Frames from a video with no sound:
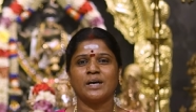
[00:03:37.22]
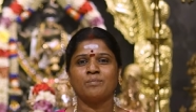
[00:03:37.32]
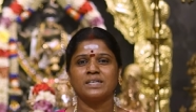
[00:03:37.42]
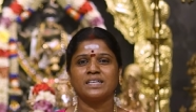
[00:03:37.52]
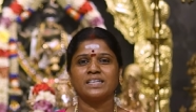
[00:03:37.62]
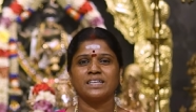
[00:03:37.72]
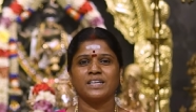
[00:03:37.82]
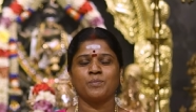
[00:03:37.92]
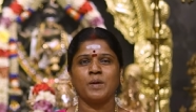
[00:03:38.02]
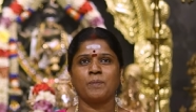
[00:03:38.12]
நம்ம
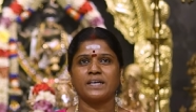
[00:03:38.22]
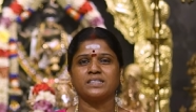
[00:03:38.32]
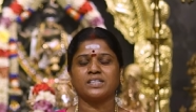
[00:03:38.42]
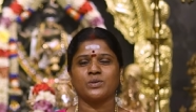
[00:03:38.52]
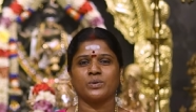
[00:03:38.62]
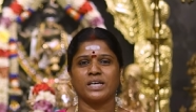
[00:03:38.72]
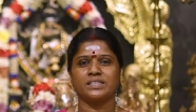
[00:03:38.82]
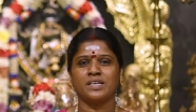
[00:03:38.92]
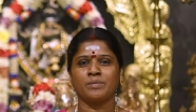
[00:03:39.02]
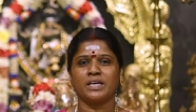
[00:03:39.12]
இப்படி படுத்திருக்க
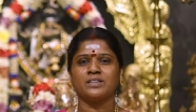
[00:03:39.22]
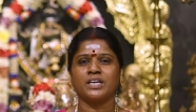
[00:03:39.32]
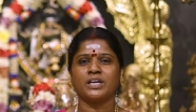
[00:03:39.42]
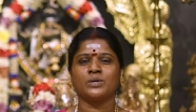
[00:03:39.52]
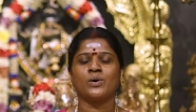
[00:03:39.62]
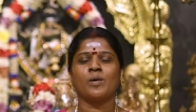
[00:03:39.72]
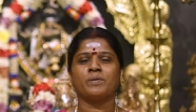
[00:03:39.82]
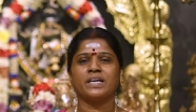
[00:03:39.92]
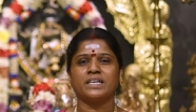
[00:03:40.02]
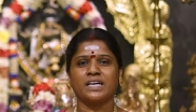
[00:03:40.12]
கூடாது நம்ம எந்திரிக்கணும்
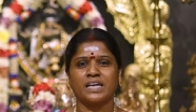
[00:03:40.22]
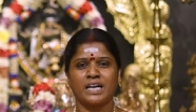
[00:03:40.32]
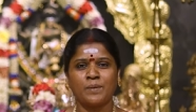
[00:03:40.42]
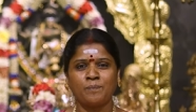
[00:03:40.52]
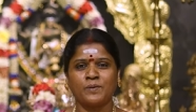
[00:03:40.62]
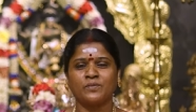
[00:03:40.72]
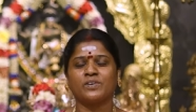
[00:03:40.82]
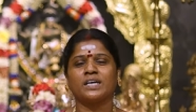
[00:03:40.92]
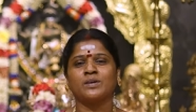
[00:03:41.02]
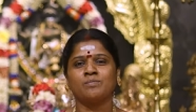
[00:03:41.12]
அப்படின்ற நினப்பு
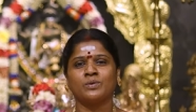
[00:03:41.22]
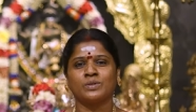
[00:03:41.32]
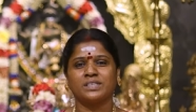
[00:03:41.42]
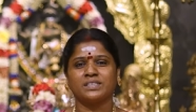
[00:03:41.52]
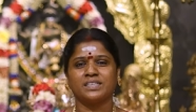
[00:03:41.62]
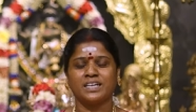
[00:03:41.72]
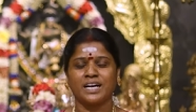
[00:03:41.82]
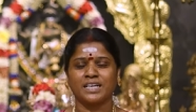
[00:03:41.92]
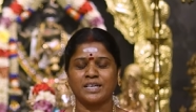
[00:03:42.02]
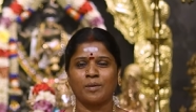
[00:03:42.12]
வரும்போது
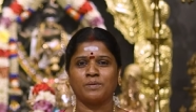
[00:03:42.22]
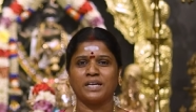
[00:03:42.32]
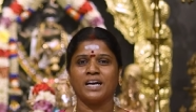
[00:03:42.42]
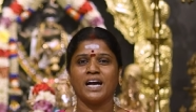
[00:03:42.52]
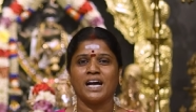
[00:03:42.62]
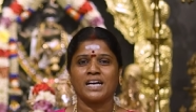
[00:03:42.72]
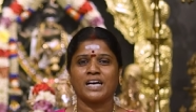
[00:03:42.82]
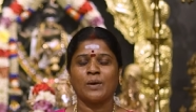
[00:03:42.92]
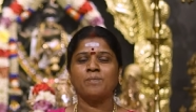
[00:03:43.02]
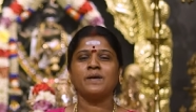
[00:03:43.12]
அது அப்படி
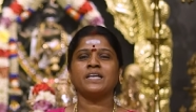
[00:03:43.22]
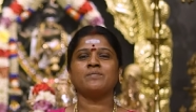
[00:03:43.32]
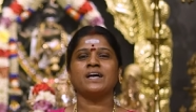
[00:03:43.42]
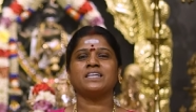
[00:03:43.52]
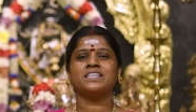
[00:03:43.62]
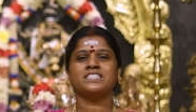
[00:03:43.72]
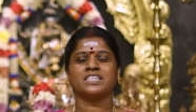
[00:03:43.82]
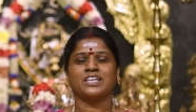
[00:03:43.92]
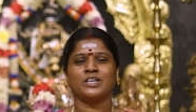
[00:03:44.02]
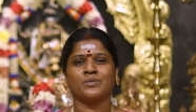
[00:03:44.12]
கம்பீரமா
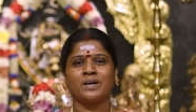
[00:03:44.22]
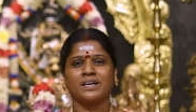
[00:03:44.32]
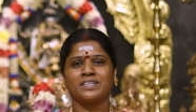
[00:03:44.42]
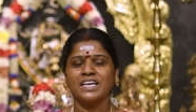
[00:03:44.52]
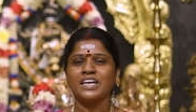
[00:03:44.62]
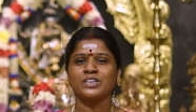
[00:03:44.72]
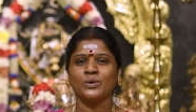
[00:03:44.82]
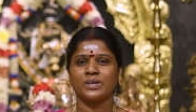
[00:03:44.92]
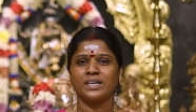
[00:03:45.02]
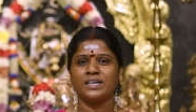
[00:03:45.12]
எந்திரிச்சு நிக்குமா
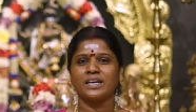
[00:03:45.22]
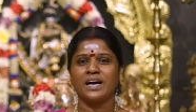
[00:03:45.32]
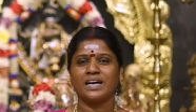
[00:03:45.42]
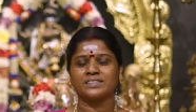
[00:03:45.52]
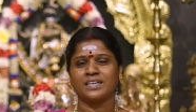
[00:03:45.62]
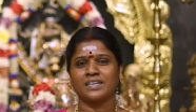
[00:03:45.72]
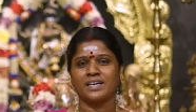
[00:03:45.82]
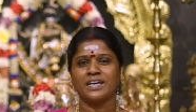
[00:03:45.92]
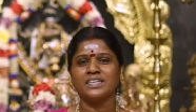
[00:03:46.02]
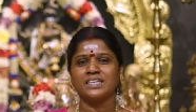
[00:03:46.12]
சிங்கத்தோட அந்த
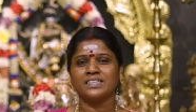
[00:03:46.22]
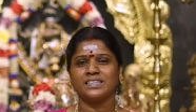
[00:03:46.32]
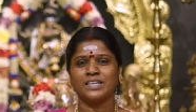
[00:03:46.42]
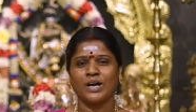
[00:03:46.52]
கண்ணு